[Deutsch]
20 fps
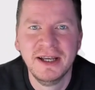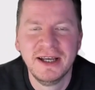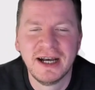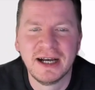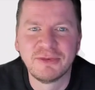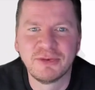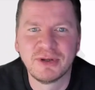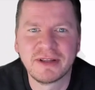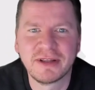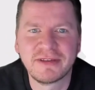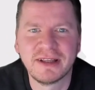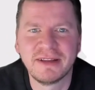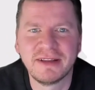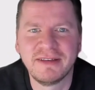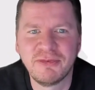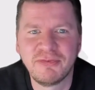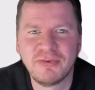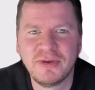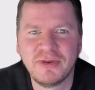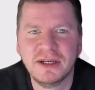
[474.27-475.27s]
Also das hat
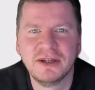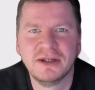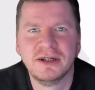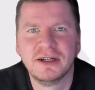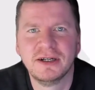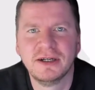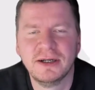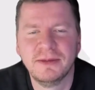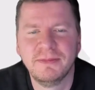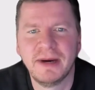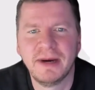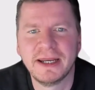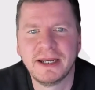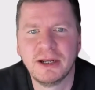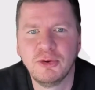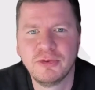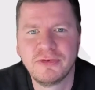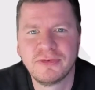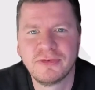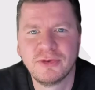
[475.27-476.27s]
sehr viele ähm,
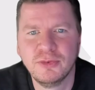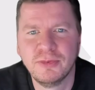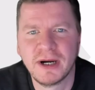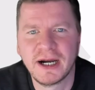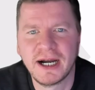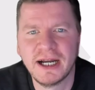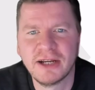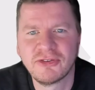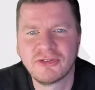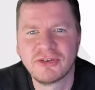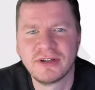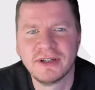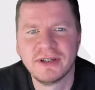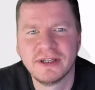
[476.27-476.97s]
Analysten überrascht,